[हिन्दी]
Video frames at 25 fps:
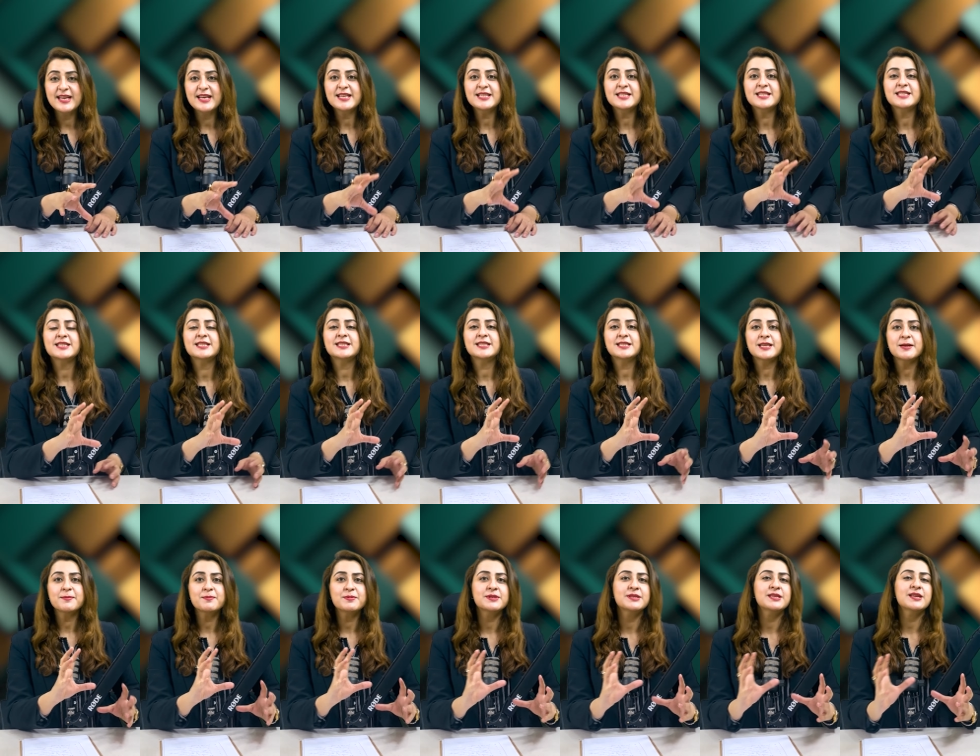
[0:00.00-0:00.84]
इस
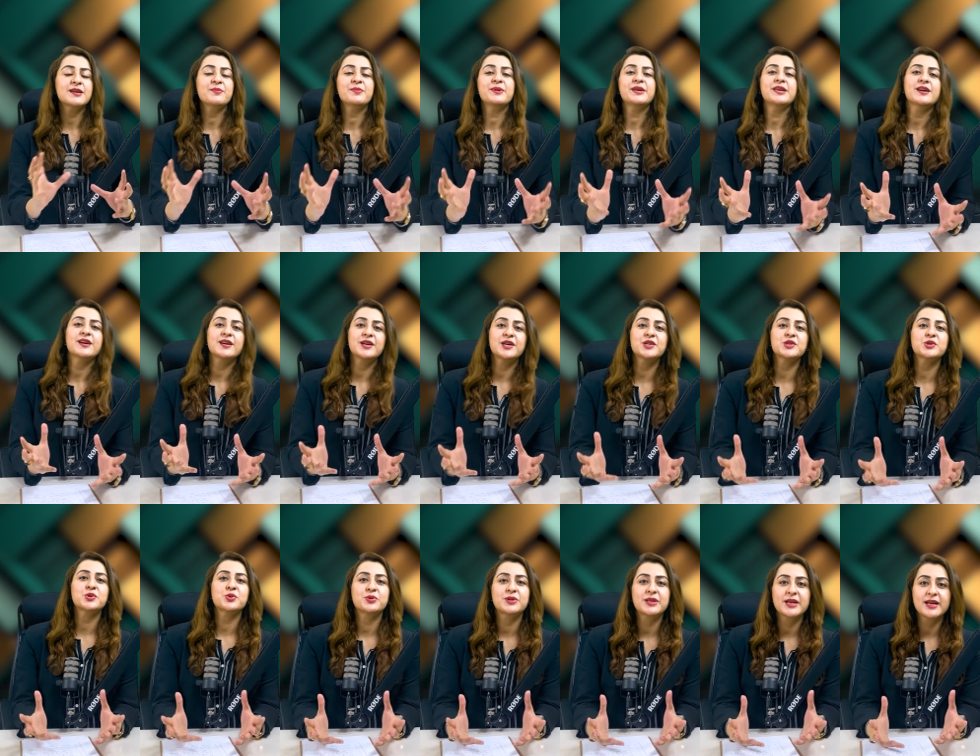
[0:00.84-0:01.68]
सब से हमें यह
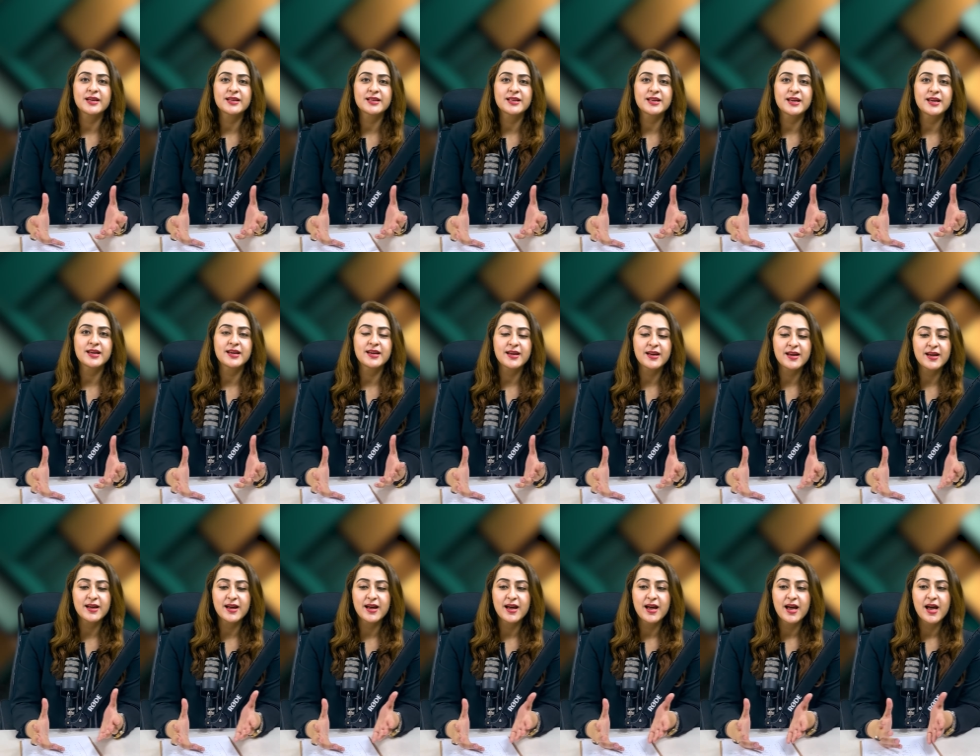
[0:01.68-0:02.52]
अखज़ होता है कि
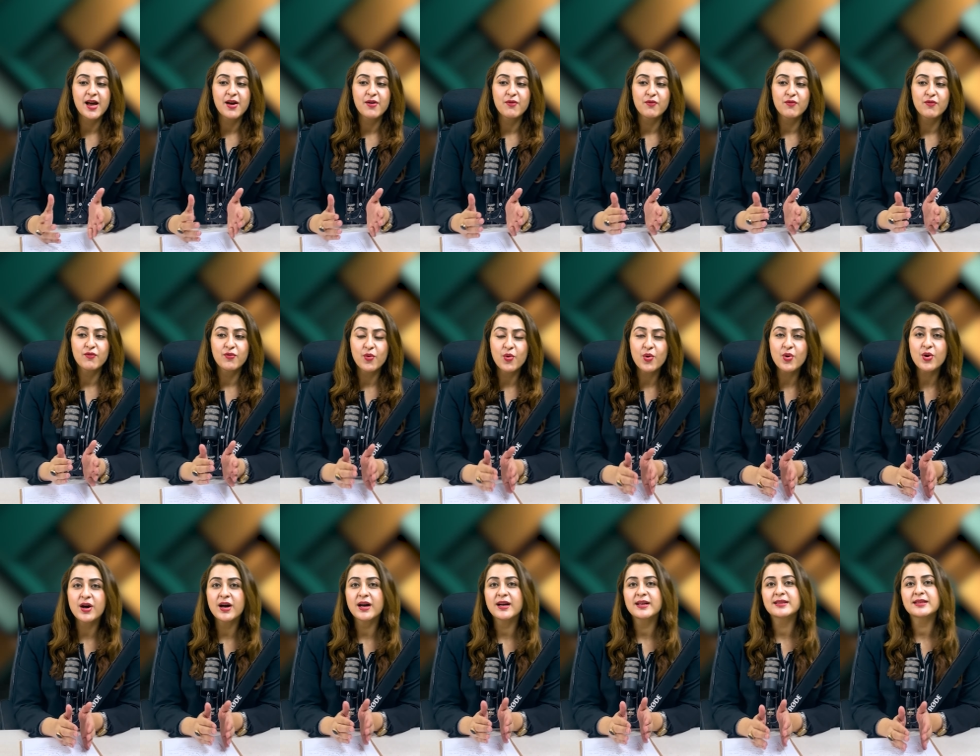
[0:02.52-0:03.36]
वो
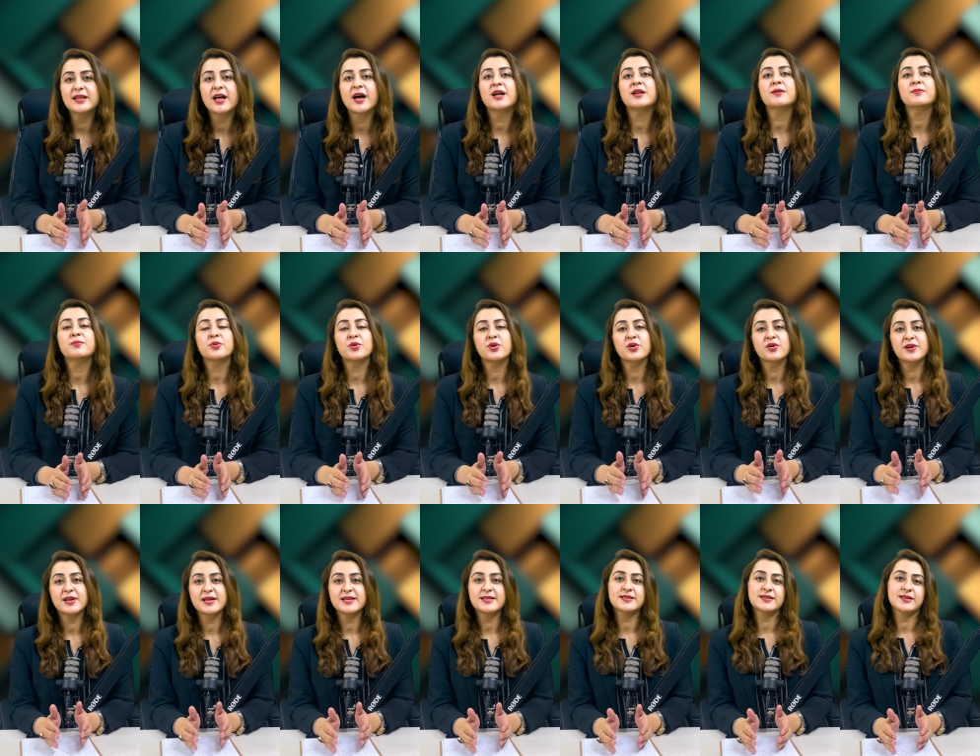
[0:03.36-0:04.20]
ख़ानदान
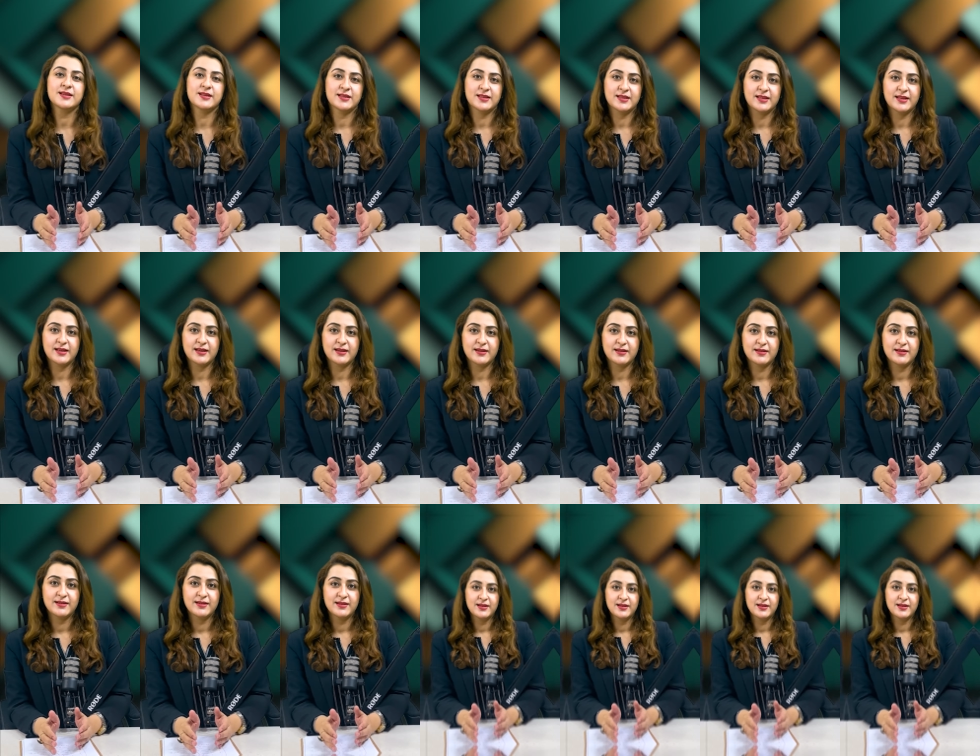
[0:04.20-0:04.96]
प्रोग्रेस करते हैं